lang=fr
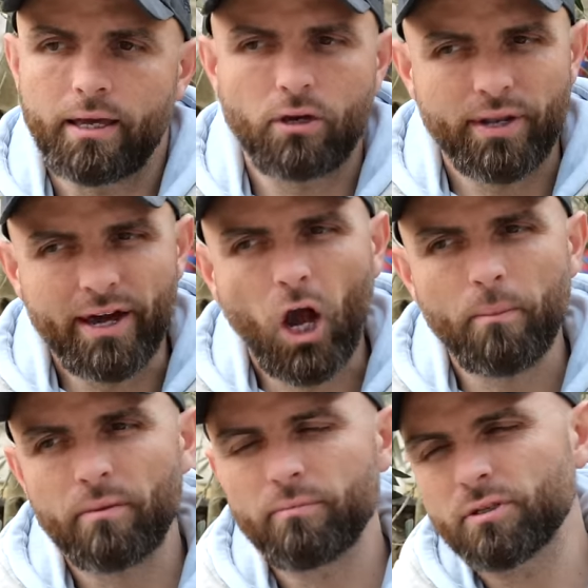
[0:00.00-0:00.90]
Et il y en a quand
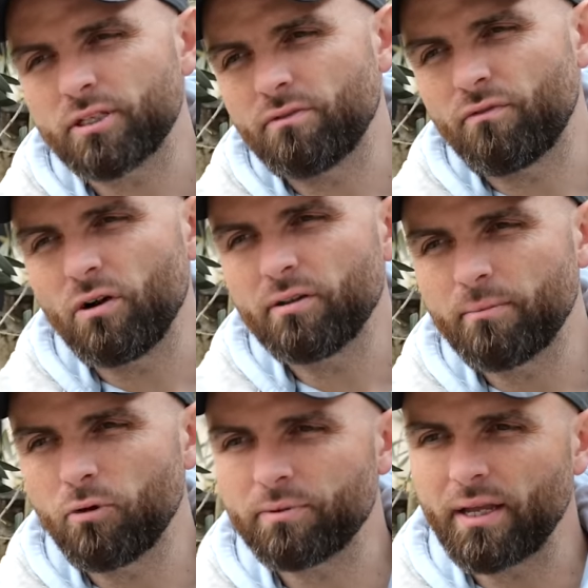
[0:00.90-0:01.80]
même qui veulent des
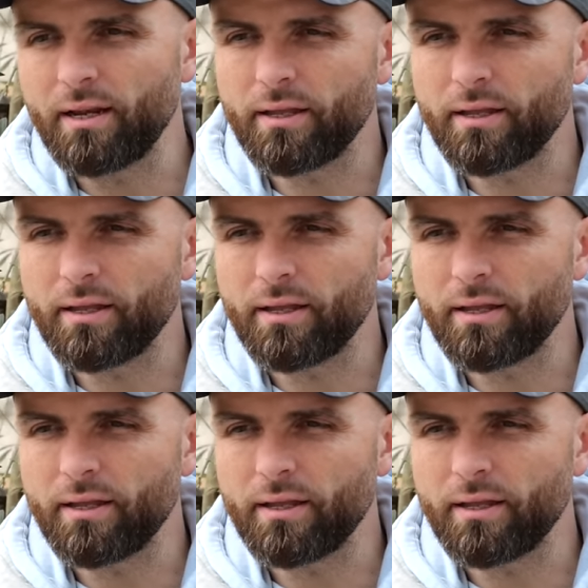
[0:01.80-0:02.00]
bobtails